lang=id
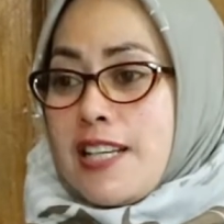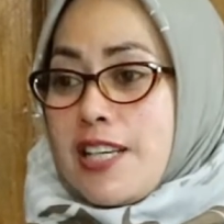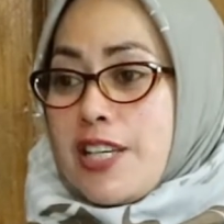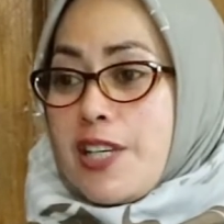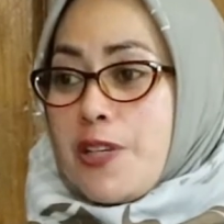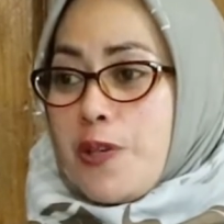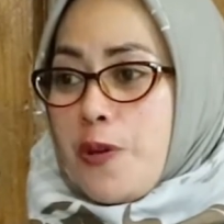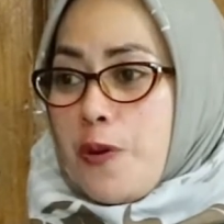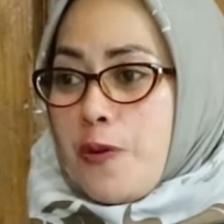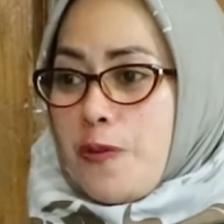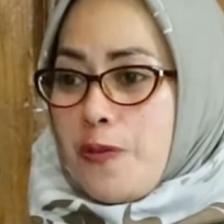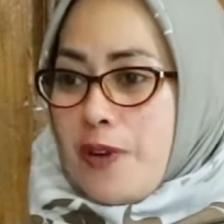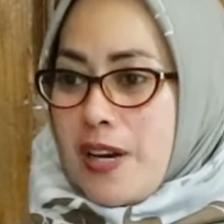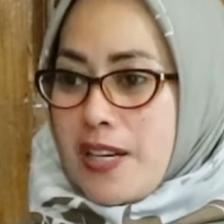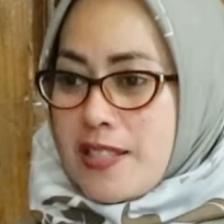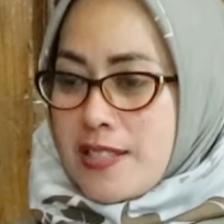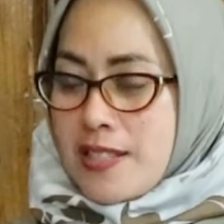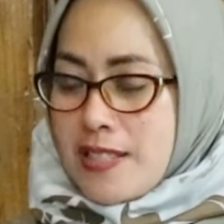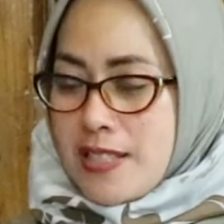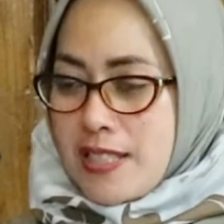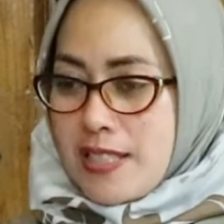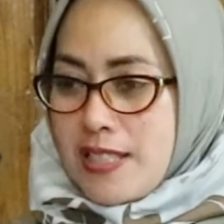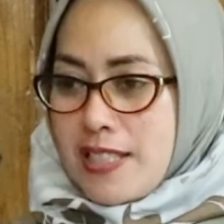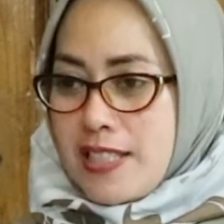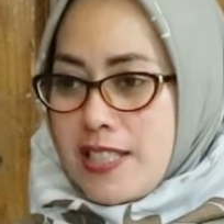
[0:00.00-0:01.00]

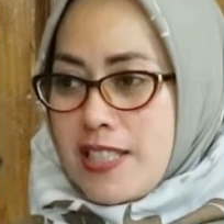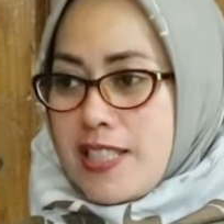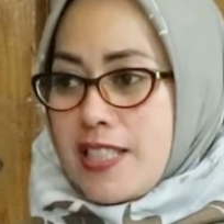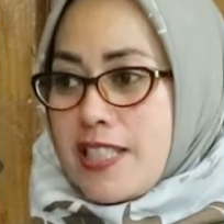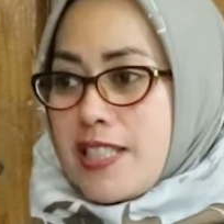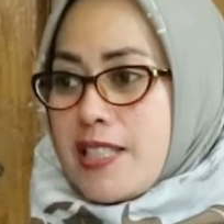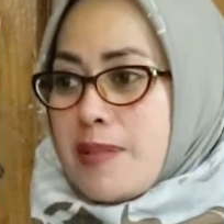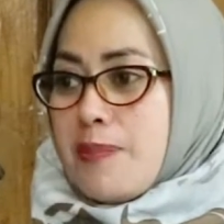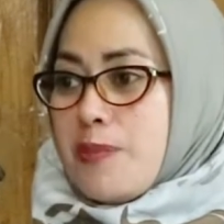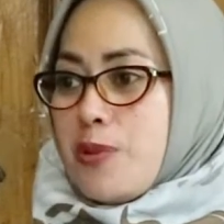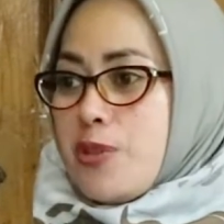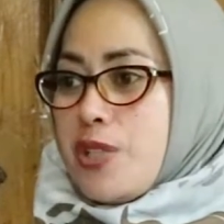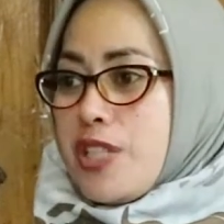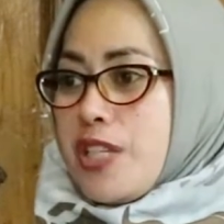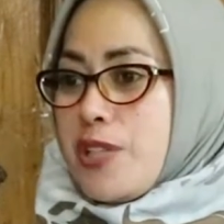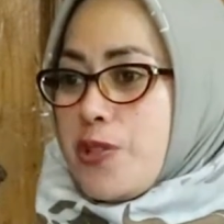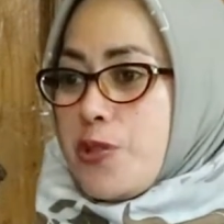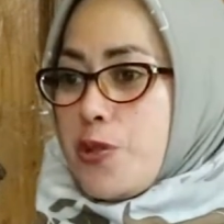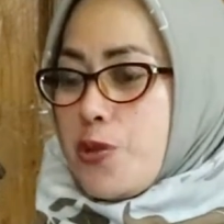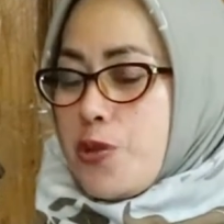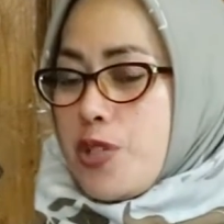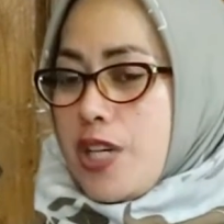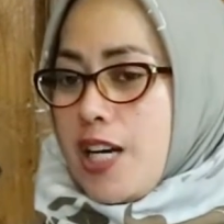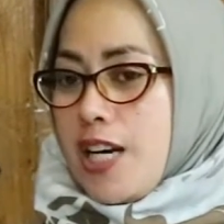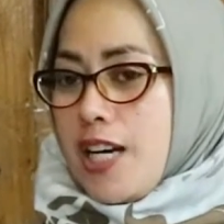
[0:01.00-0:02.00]
inovasi, ya. kemudian
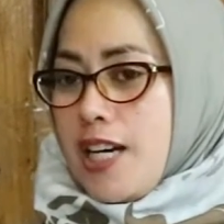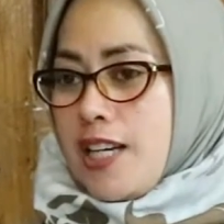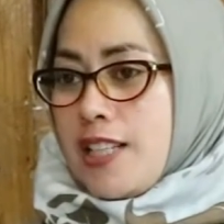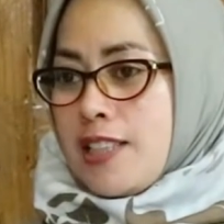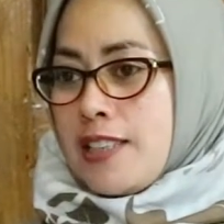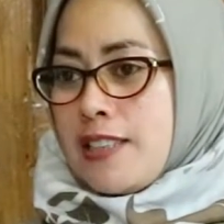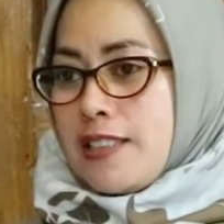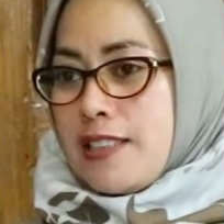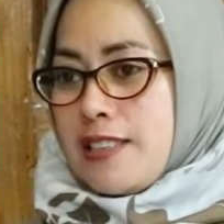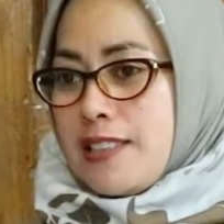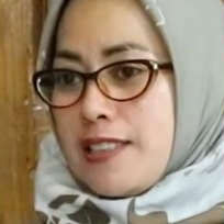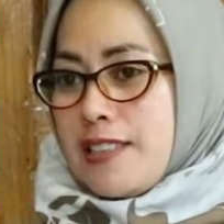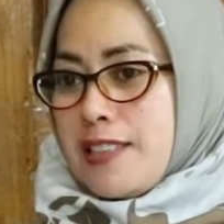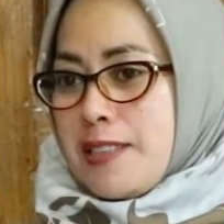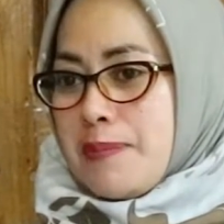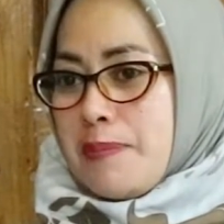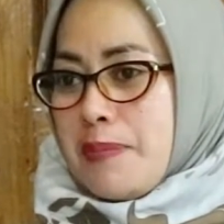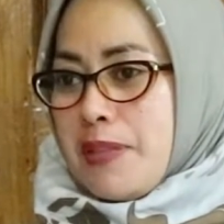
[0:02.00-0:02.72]
juga uh,